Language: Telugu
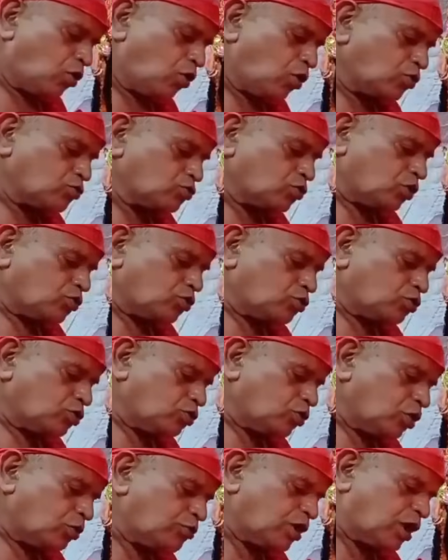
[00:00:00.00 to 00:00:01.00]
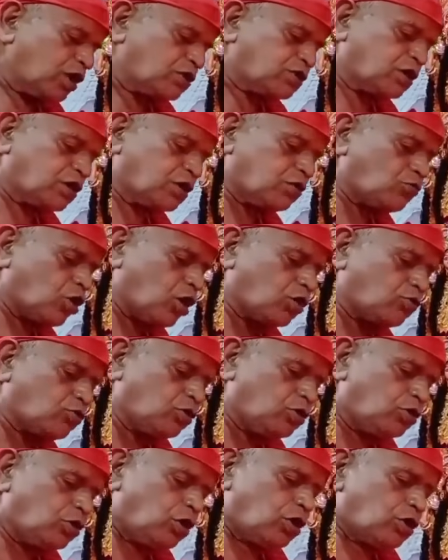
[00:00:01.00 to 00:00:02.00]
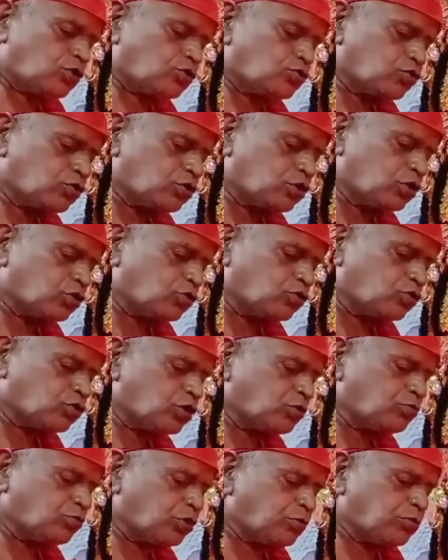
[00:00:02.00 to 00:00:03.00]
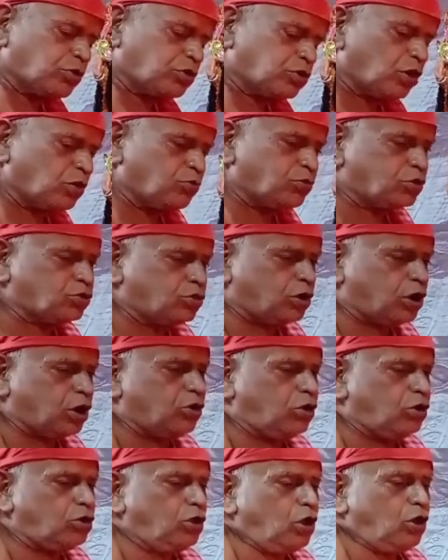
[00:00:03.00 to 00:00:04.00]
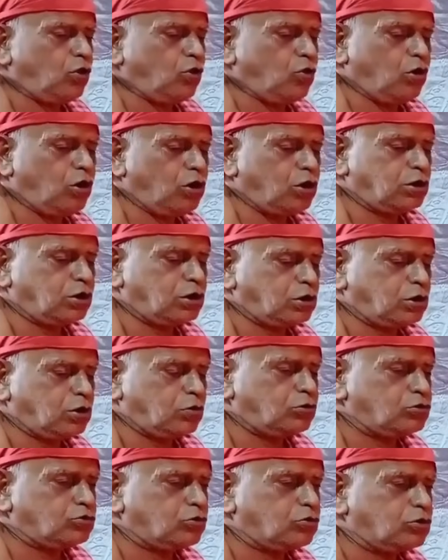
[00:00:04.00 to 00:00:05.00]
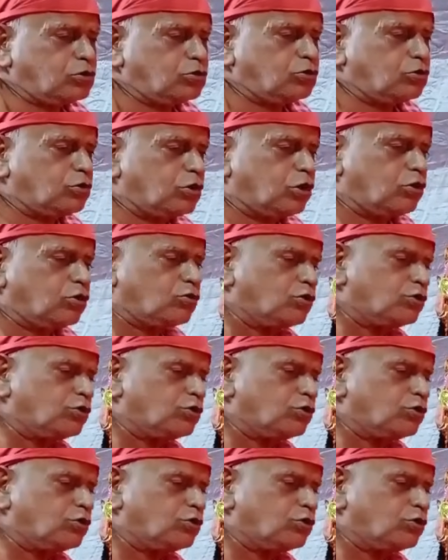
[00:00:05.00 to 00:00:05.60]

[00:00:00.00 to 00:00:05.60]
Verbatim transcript: రోజులు దేవి నవరాత్రులు పదవ రోజు విజయదశమి కలిసి దసరా అంటారు